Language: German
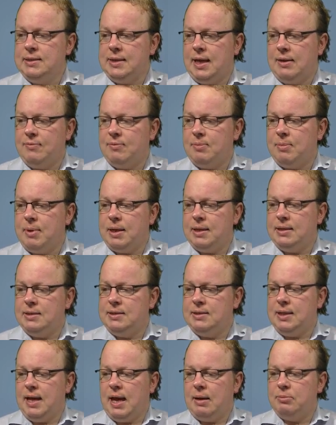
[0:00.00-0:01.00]
Sagen wir mal,
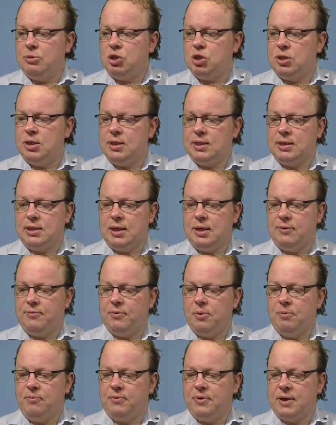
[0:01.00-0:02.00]
Dame schlägt
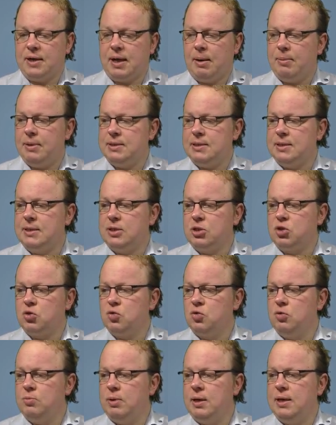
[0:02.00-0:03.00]
D5. Hier kann man sich ja
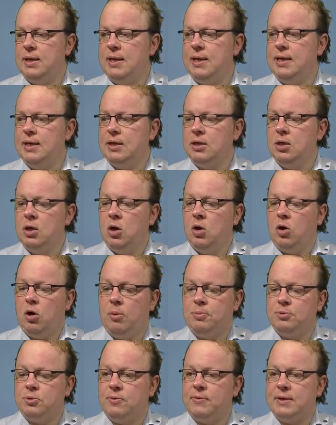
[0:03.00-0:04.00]
schon überlegen,
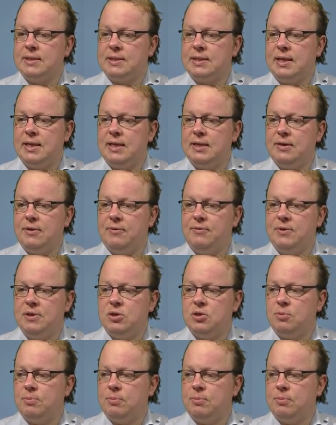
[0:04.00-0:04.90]
ob sowas geht wie